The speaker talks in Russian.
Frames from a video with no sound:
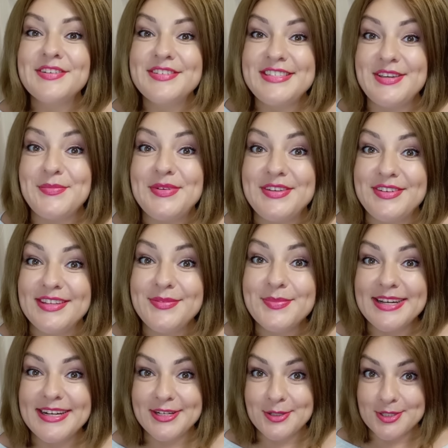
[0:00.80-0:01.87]
Всем привет,
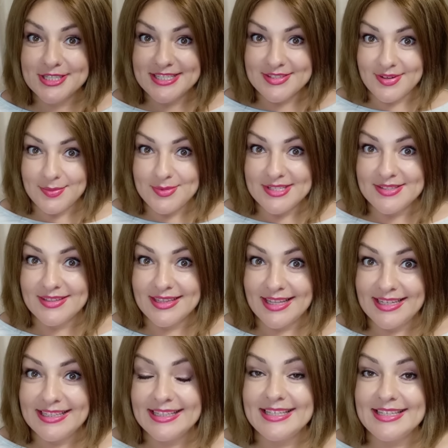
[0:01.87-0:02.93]
мои хорошие, с вами
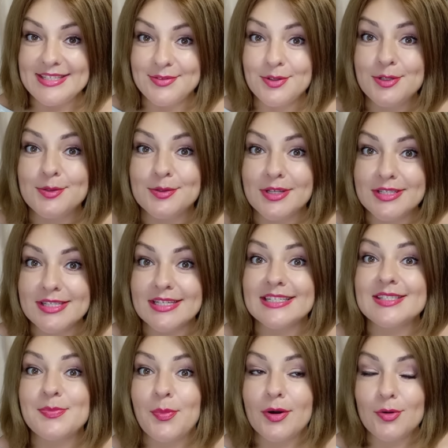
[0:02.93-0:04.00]
Светлана, и сегодня у нас
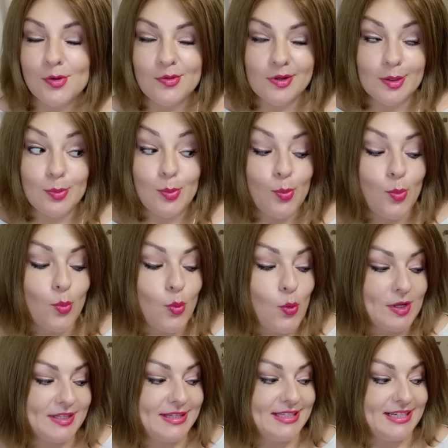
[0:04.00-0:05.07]
распаковка
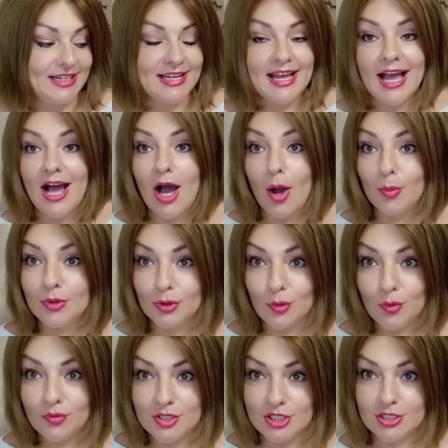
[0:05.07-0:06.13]
модных
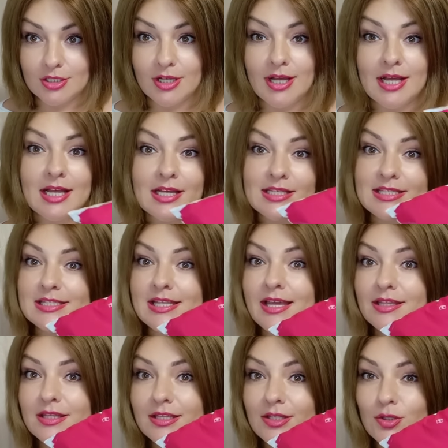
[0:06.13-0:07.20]
обновочек с
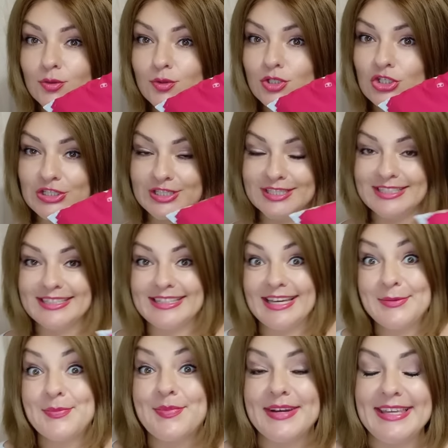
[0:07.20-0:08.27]
сайта New Chic.
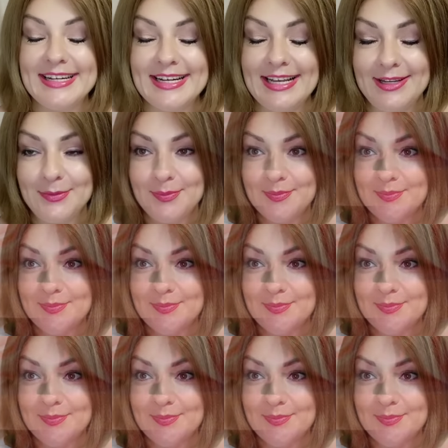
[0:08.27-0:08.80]
Итак, поехали.